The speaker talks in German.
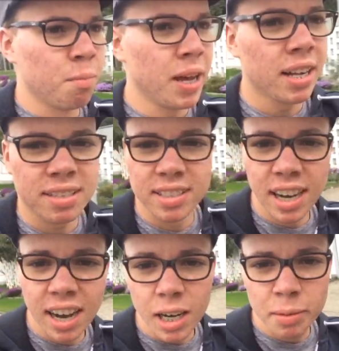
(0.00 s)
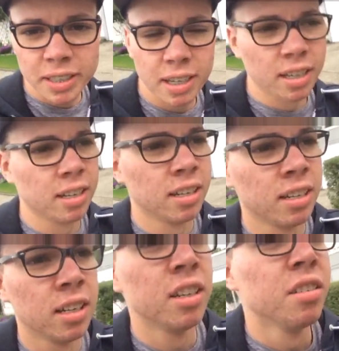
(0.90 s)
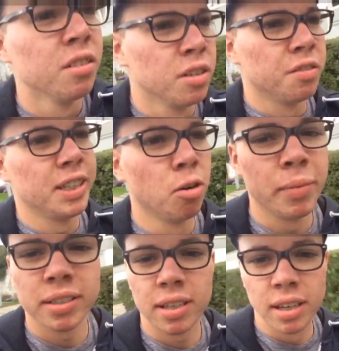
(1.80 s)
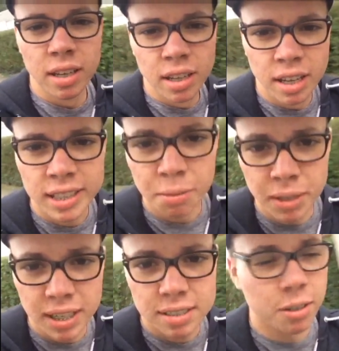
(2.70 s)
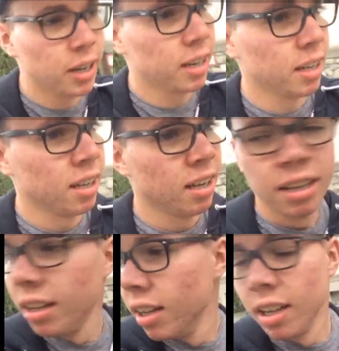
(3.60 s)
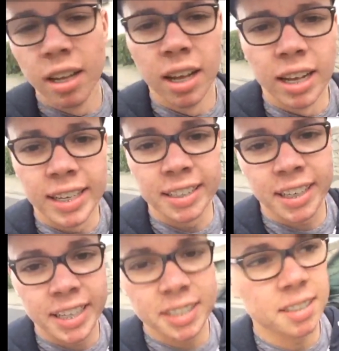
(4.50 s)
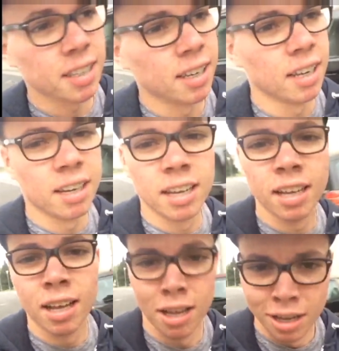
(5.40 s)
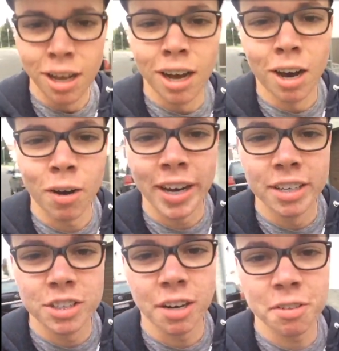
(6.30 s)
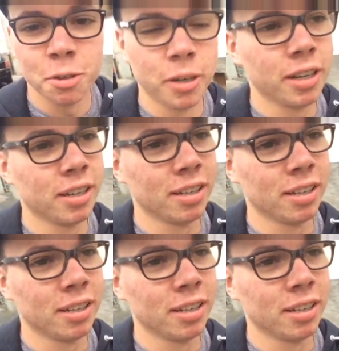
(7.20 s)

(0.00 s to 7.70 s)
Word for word: Mehr als ein Jahr Arbeit. Für den Moment, gib Gas, Junge. Kette rechts. Hau rein, schaffst du.